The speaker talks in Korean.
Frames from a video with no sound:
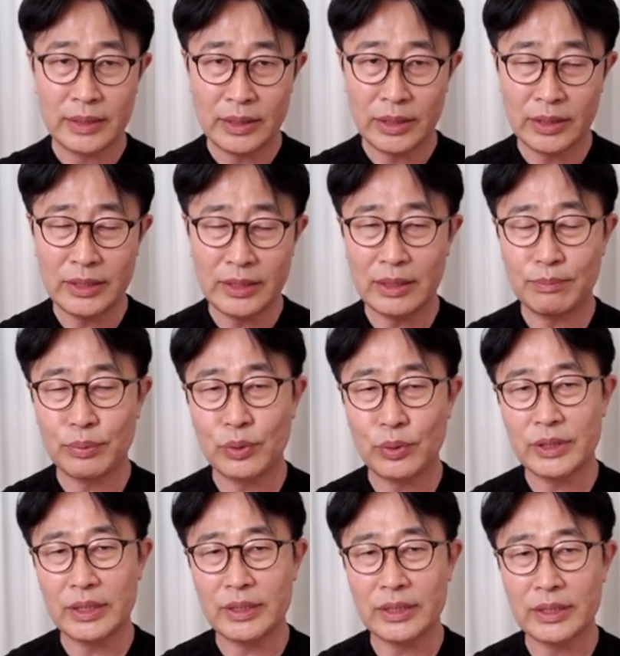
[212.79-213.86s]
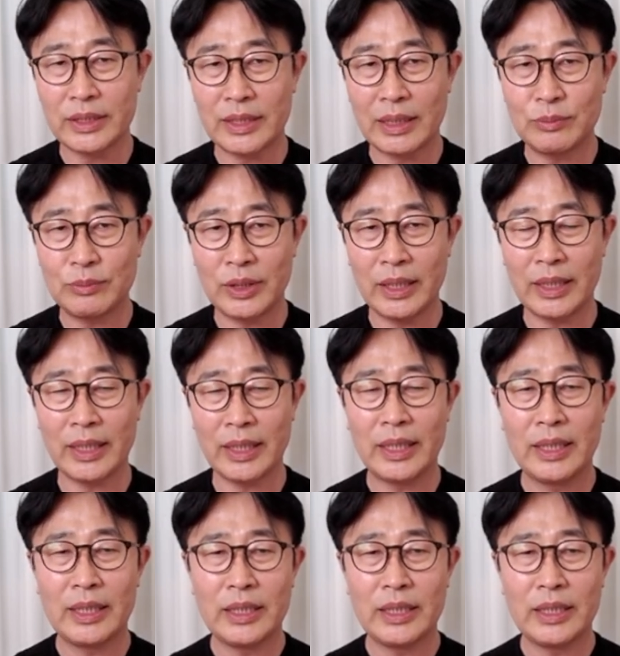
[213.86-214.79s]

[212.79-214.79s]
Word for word: 현장 프로세스이기 때문에